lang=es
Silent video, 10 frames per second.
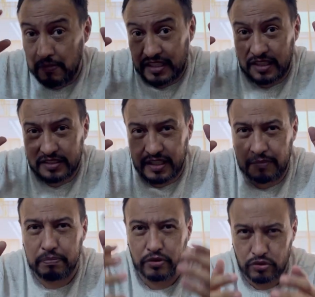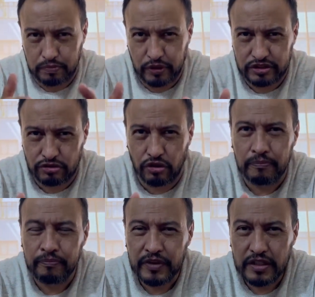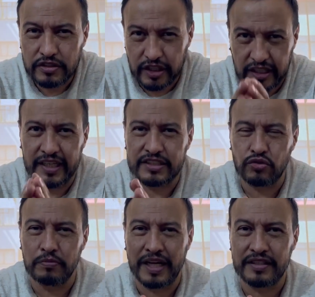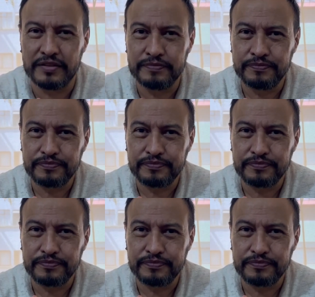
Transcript: más las que por supuesto se quieran sumar,